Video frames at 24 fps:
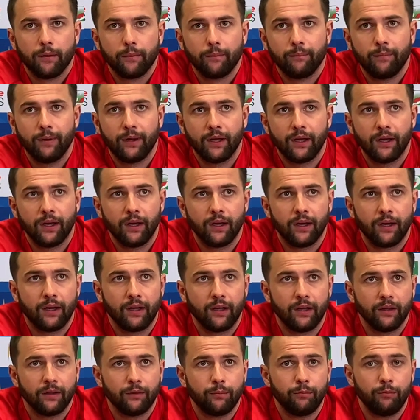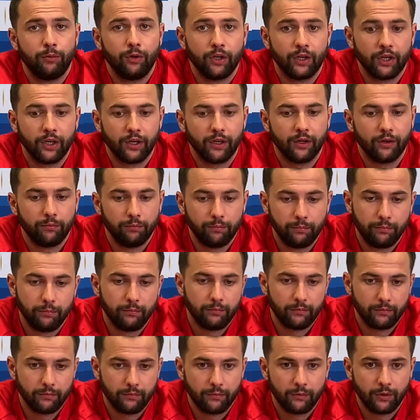Bah, déjà,
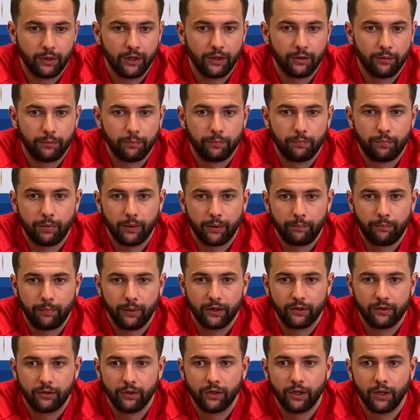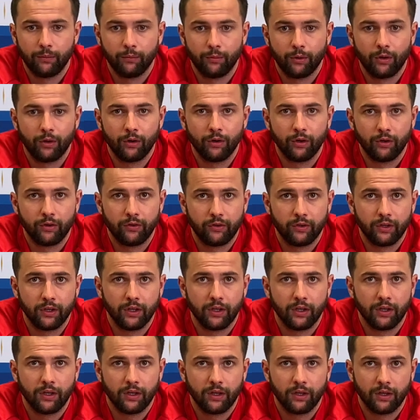Ouais, personnellement, euh,
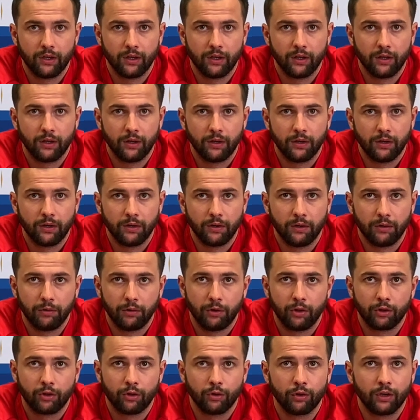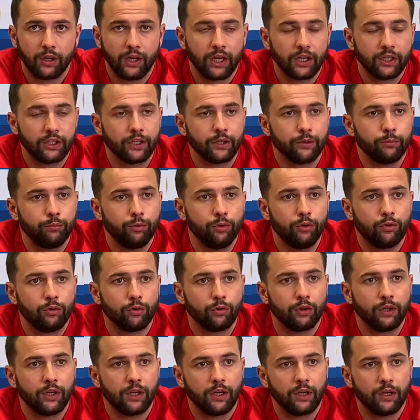c'est en tant que gardien de but,
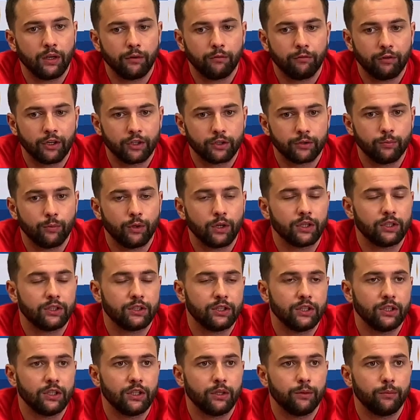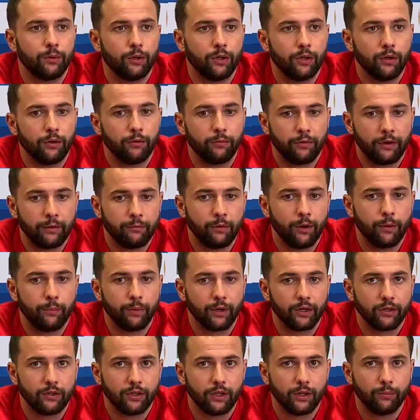on est vachement axé, euh, enfin moi
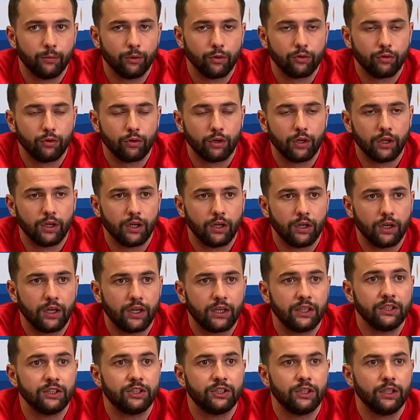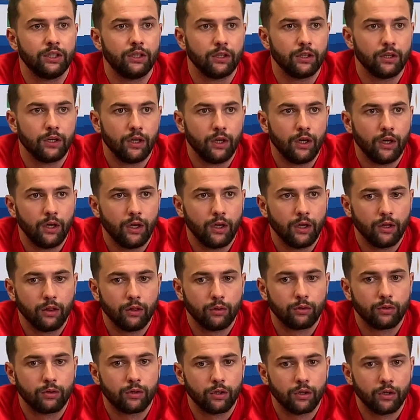personnellement, sur les, clean sheets.
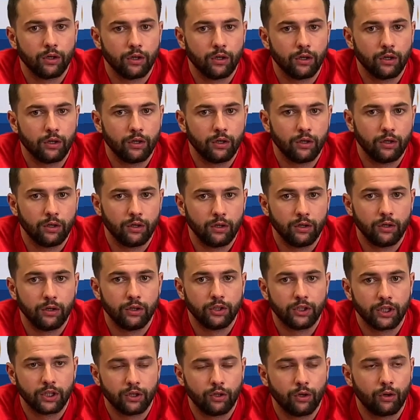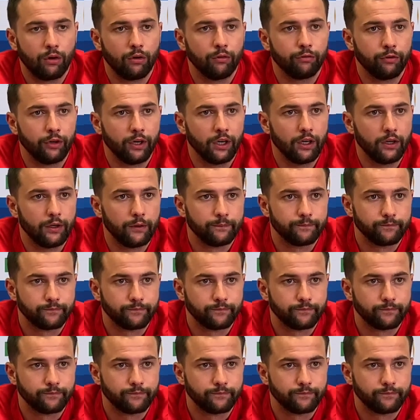Donc euh, j'adore en faire.